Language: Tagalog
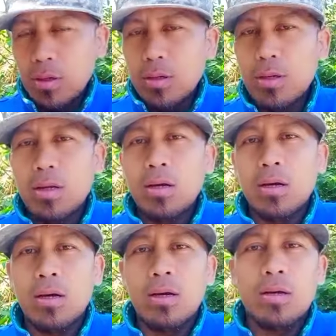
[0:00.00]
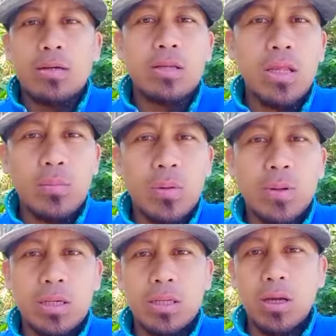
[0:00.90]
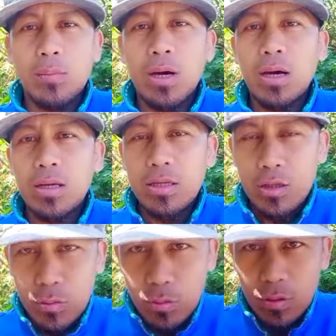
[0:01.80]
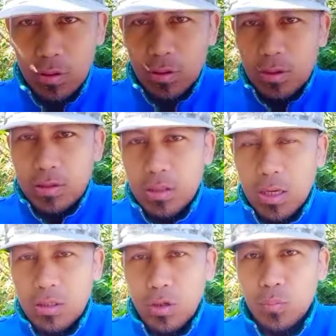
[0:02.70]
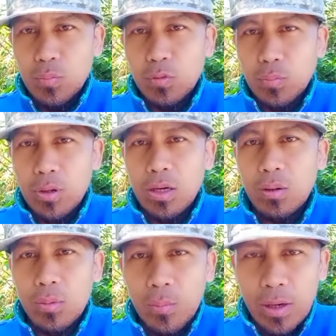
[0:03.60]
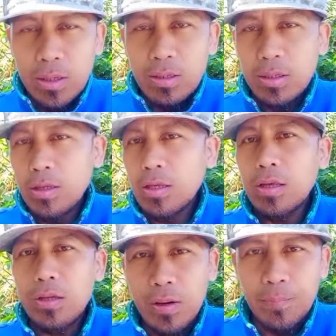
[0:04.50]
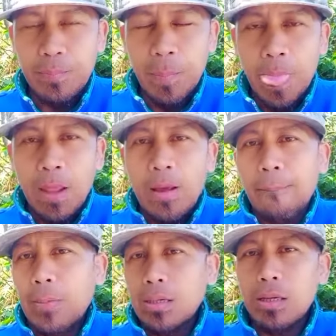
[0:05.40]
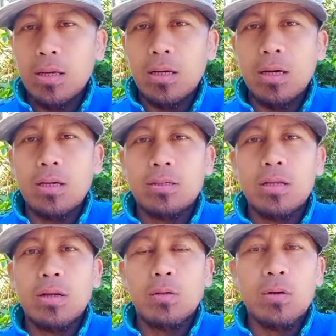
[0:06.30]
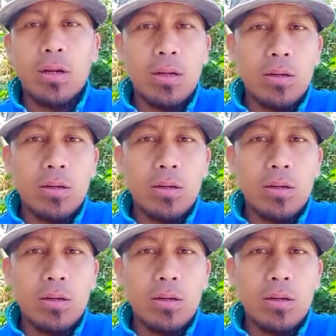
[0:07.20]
na hindi mapakinabangan ito sa atin pong mga kababayang naghihirap. Maging ang ating lokal na